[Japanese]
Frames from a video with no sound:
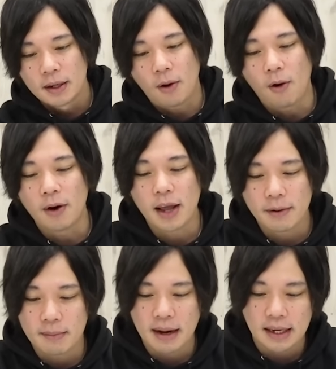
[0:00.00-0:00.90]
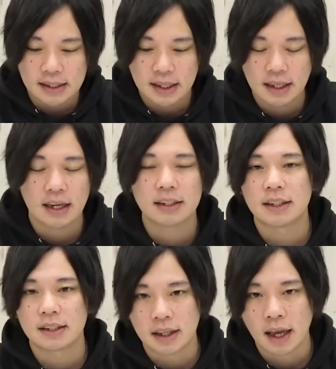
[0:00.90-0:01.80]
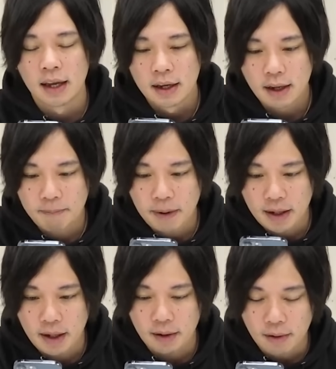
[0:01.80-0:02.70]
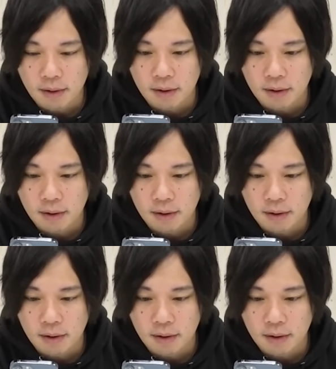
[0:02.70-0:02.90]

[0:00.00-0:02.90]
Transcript: これはマジで大事ですねやっぱりオー